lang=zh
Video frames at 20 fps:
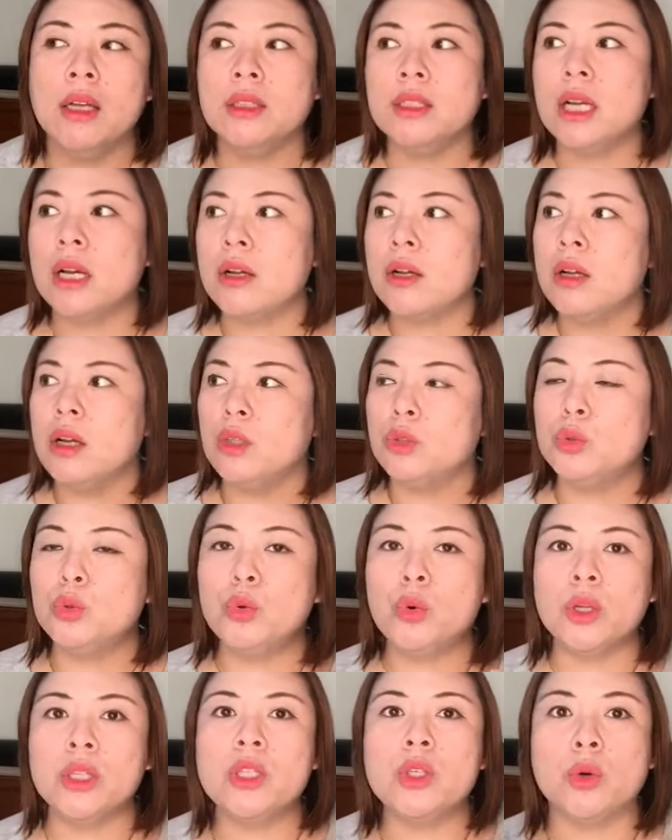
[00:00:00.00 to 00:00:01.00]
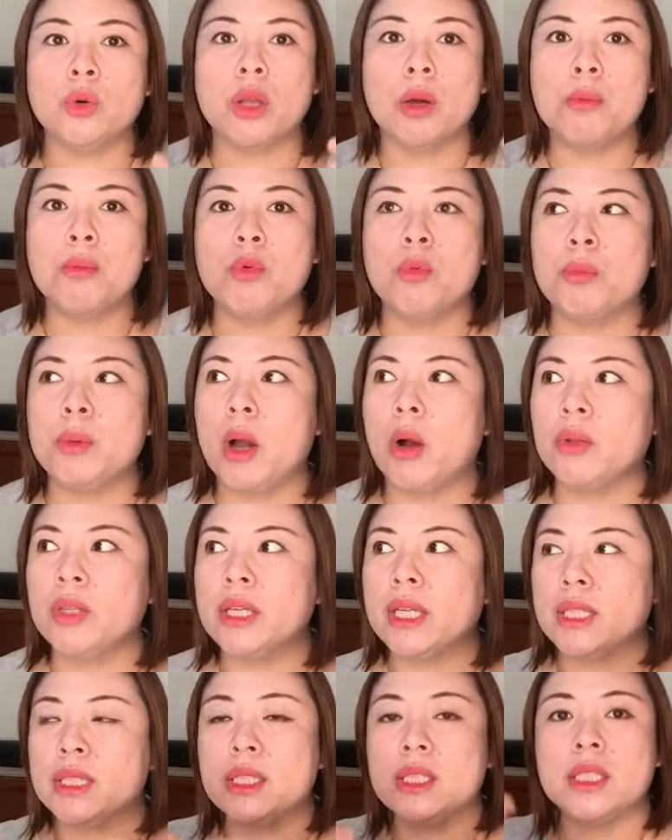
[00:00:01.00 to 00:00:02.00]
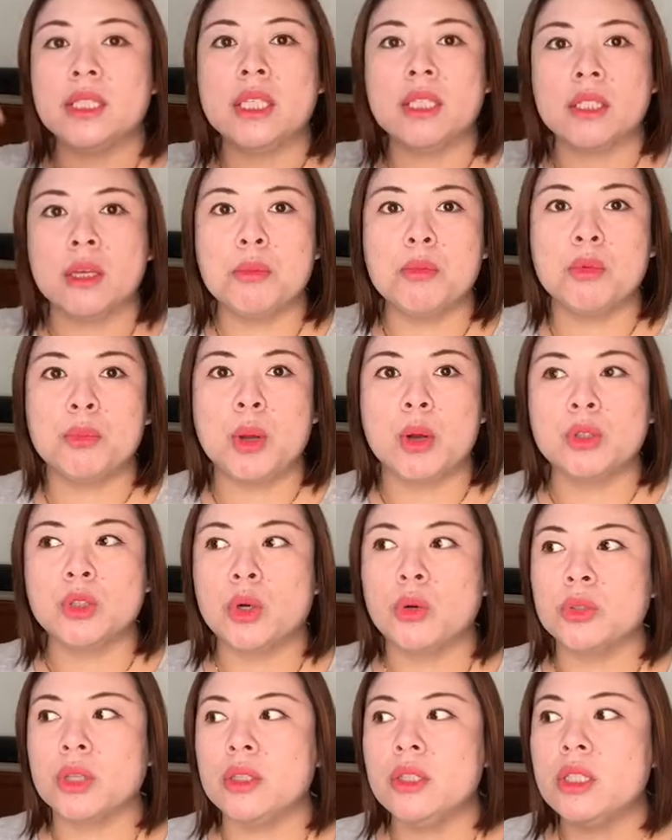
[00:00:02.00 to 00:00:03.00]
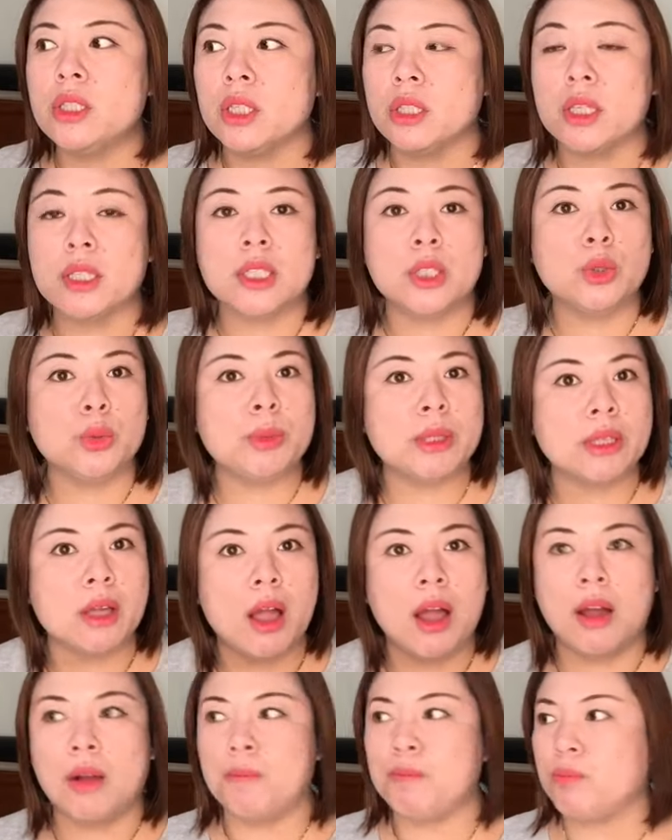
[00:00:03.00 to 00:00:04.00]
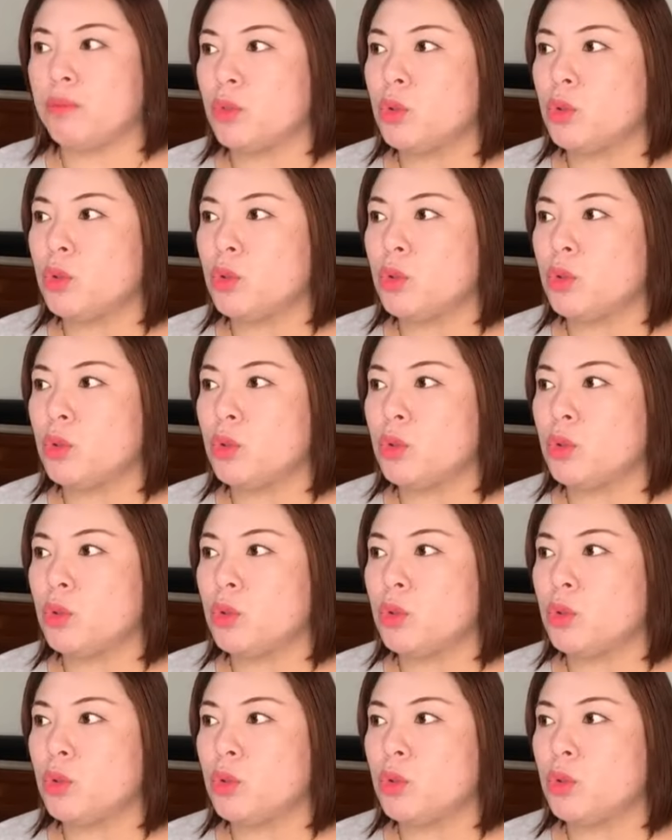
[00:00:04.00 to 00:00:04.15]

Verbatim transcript: 像如果你有了目标，你给自己定了目标之后呢，你整个人就变得啊，